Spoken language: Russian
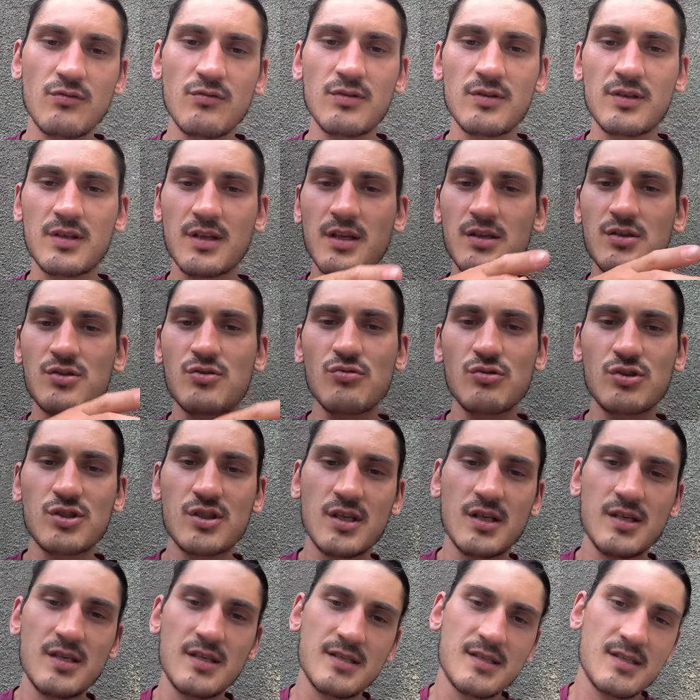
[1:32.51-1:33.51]
вот
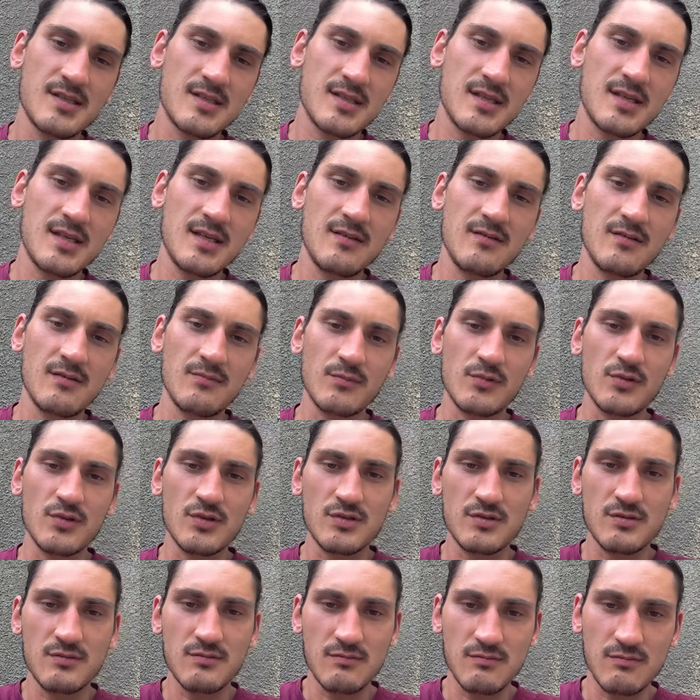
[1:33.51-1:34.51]
речушка и с заливом, то
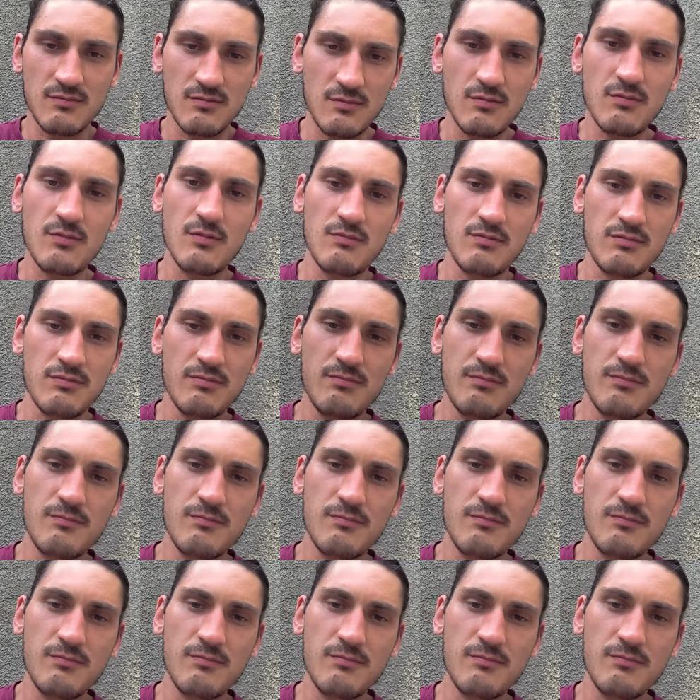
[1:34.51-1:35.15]
есть, ну,